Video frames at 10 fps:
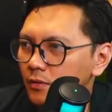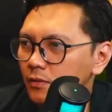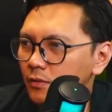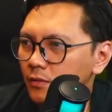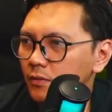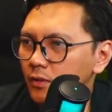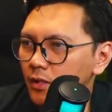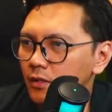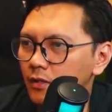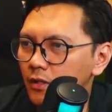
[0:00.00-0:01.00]
Hmm,
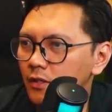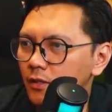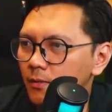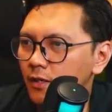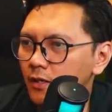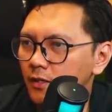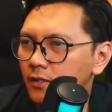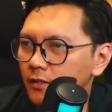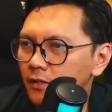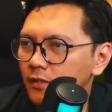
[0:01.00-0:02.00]
gereja-gereja di
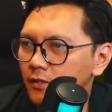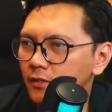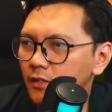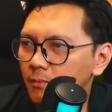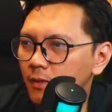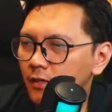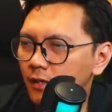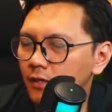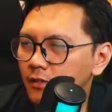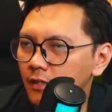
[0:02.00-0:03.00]
belakangnya. Stadion
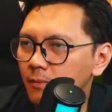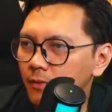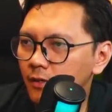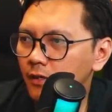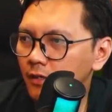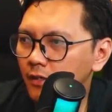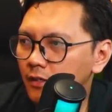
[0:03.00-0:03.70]
Mandala Jayapura. Nah.